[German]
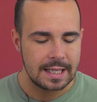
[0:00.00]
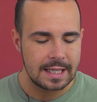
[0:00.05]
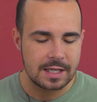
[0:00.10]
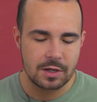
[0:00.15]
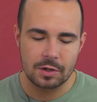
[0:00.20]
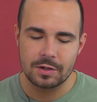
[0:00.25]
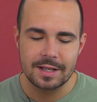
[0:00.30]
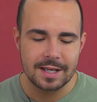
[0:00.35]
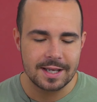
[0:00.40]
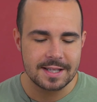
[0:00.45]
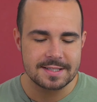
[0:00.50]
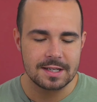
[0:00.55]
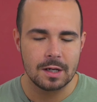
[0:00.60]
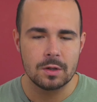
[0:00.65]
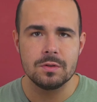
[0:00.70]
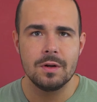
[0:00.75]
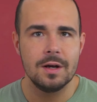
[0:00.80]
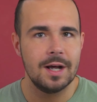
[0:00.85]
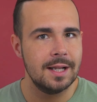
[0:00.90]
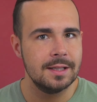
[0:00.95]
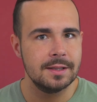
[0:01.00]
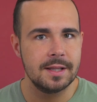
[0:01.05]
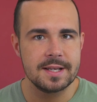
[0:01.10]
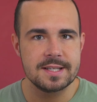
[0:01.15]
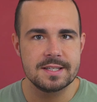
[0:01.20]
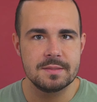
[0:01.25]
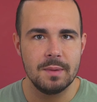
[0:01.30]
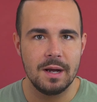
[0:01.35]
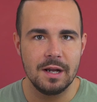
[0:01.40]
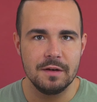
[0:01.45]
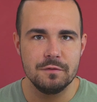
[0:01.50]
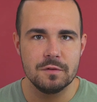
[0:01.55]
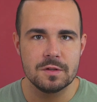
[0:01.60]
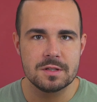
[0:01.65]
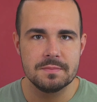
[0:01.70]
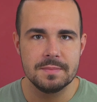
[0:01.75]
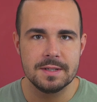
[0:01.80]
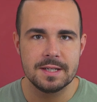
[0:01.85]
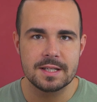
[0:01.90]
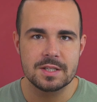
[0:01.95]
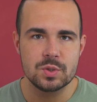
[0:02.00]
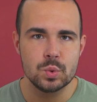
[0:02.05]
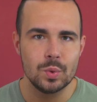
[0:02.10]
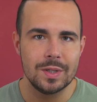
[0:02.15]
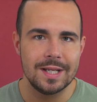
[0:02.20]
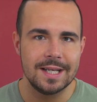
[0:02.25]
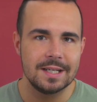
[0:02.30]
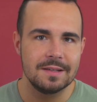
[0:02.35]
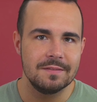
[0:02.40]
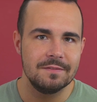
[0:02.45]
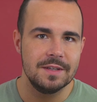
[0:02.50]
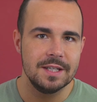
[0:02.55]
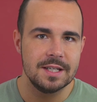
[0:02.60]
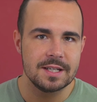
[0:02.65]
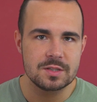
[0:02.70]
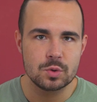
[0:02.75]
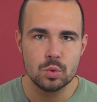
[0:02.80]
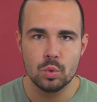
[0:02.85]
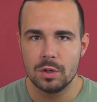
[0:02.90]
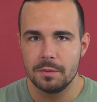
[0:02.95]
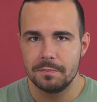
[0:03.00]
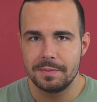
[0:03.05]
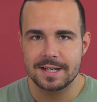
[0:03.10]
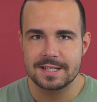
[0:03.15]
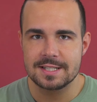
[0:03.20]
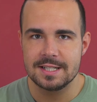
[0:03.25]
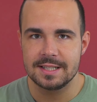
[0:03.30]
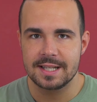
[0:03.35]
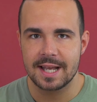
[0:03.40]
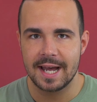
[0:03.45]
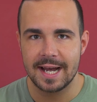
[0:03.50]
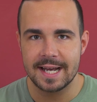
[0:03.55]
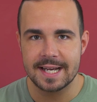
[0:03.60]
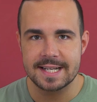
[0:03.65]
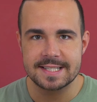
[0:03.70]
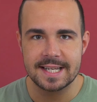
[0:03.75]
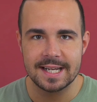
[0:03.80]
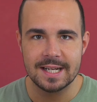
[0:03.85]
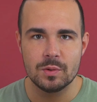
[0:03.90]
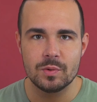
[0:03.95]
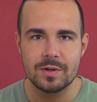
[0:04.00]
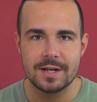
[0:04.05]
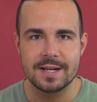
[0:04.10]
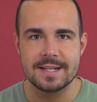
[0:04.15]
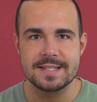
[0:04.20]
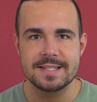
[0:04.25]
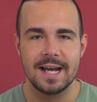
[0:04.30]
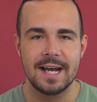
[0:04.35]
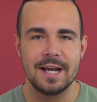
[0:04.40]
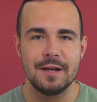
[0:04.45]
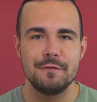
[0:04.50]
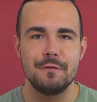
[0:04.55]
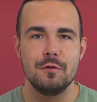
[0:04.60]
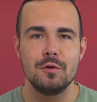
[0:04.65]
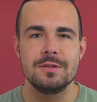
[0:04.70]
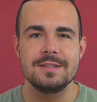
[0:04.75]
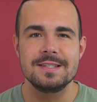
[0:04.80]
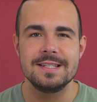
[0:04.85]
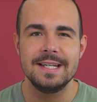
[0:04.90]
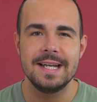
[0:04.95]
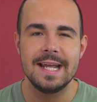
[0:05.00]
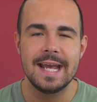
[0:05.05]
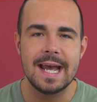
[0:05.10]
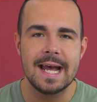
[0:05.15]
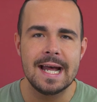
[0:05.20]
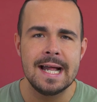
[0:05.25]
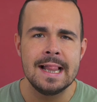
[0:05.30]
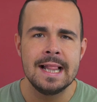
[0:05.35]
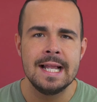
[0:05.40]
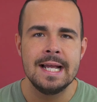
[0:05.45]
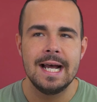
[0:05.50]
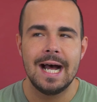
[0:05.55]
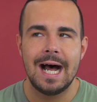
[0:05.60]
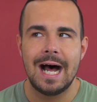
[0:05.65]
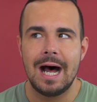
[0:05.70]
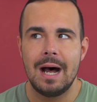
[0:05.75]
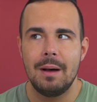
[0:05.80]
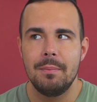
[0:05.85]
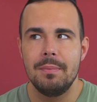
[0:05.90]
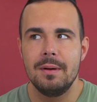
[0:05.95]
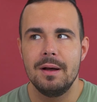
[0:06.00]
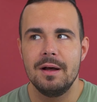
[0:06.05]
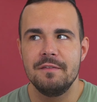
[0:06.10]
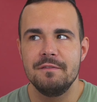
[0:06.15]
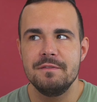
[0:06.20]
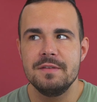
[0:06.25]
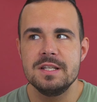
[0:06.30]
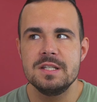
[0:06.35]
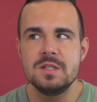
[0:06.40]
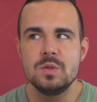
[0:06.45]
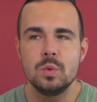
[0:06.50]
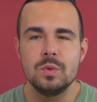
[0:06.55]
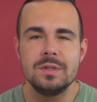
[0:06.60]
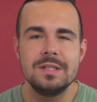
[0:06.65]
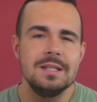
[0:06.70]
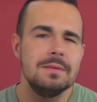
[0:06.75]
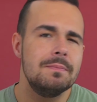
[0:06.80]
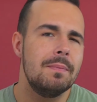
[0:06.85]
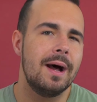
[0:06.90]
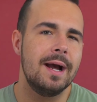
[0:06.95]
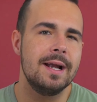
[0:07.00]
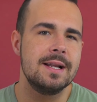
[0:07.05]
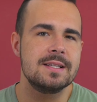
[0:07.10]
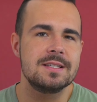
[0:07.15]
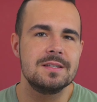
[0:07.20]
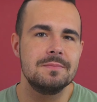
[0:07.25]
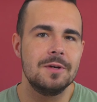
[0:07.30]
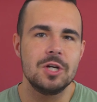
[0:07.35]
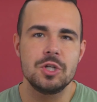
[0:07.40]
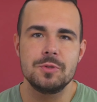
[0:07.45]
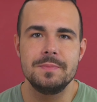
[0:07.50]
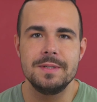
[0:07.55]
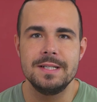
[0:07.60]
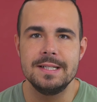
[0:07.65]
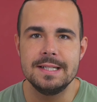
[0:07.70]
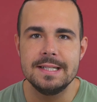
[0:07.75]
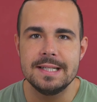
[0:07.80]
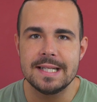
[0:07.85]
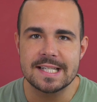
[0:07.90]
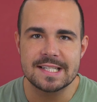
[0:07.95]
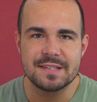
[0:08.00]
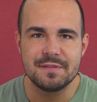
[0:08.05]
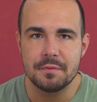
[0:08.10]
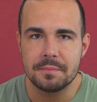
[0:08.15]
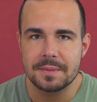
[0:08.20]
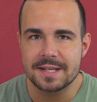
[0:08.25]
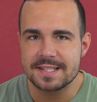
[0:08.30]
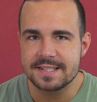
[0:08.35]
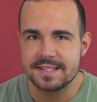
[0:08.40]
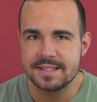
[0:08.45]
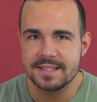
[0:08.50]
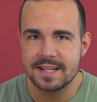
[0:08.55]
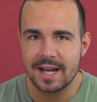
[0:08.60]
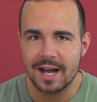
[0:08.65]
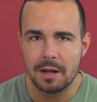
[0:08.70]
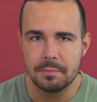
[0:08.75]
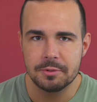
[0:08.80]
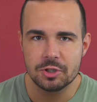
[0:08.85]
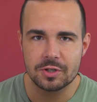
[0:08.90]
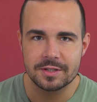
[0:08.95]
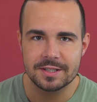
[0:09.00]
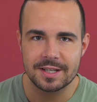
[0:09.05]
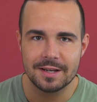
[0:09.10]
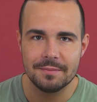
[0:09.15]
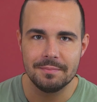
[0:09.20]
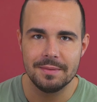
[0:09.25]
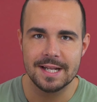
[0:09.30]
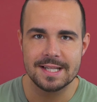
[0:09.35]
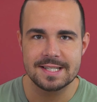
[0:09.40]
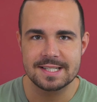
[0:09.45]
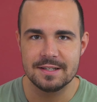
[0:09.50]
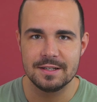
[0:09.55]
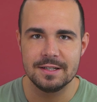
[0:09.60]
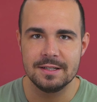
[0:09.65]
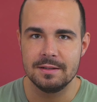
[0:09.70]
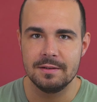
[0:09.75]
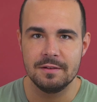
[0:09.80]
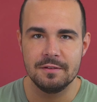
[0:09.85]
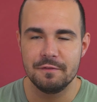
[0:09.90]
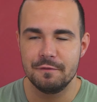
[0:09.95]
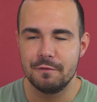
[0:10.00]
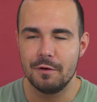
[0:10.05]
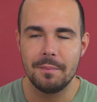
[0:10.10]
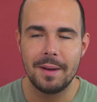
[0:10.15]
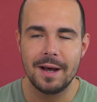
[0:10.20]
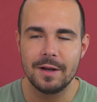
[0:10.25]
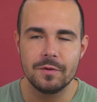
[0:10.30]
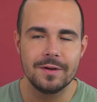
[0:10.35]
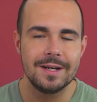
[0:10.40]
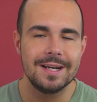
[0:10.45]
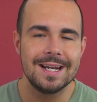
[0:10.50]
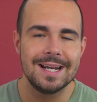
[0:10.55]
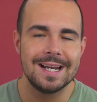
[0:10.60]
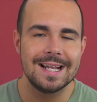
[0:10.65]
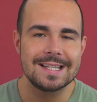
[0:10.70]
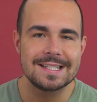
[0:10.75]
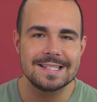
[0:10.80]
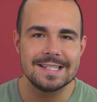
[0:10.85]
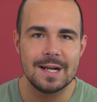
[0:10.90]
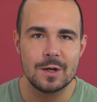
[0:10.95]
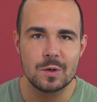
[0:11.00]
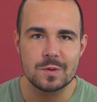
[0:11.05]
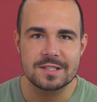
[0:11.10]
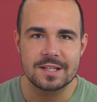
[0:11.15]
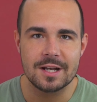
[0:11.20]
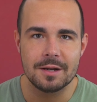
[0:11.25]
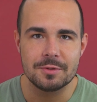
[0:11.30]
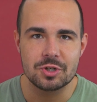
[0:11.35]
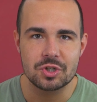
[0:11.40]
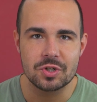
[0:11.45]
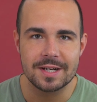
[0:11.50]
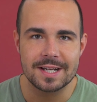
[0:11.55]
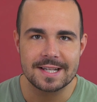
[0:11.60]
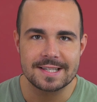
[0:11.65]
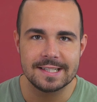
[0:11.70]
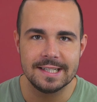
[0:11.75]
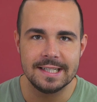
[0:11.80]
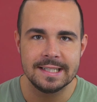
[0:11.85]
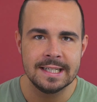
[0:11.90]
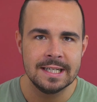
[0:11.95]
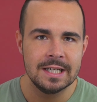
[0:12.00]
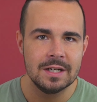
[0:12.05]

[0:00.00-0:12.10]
Ich könnte hier jetzt auch noch andere Smartphones mit dazulegen, wie das Google Pixel 3 XL oder das iPhone 10R, aber wieso die beiden zum Beispiel nichts für mich sind, habe ich euch ja im letzten Format oder in der letzten Ausgabe schon erzählt